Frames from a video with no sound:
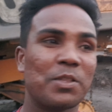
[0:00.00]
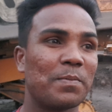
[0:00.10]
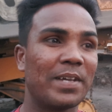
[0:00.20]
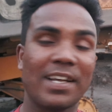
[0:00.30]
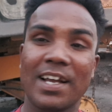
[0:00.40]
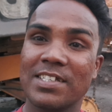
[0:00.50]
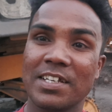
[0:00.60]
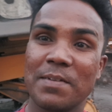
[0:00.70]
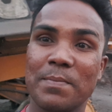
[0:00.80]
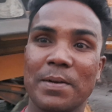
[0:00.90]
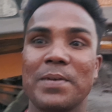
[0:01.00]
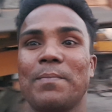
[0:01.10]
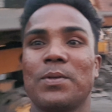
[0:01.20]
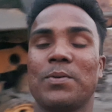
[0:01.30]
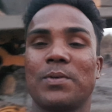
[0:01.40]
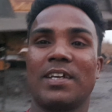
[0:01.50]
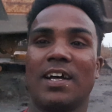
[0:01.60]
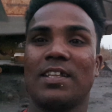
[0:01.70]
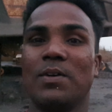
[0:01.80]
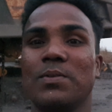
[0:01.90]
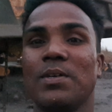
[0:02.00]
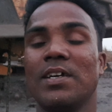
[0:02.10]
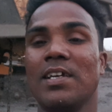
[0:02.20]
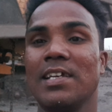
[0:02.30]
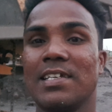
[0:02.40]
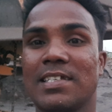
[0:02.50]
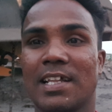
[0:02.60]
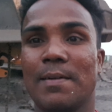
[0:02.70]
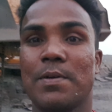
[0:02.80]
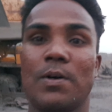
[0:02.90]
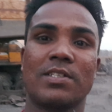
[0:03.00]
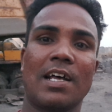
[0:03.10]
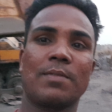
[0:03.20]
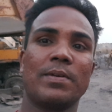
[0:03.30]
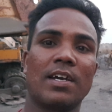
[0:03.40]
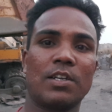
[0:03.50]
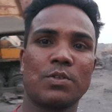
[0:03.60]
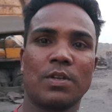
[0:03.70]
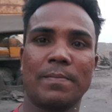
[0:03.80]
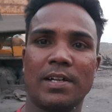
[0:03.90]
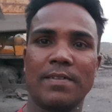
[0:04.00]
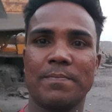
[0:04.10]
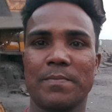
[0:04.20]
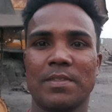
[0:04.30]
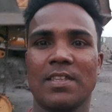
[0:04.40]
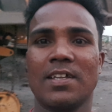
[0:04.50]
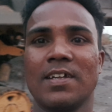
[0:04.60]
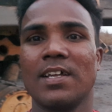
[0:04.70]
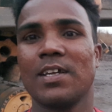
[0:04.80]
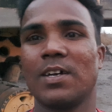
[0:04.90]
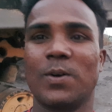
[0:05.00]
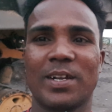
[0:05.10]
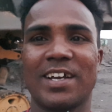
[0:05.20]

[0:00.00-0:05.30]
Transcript: तो मैंने कहा कि चलिए मैं भी आप लोग को दिखाता हूँ कि स्क्रैप और साथ में ये अर्जुन है मेरा और